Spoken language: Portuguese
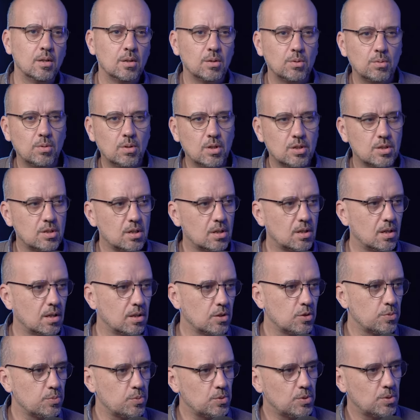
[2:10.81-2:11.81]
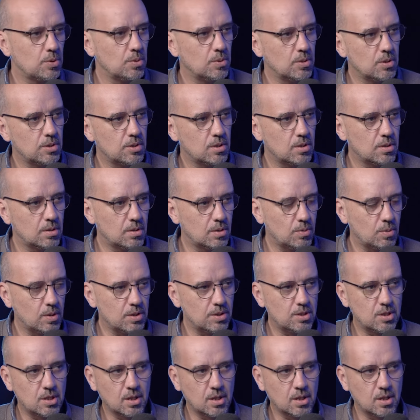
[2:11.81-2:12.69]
tu és daquelas pessoas que quando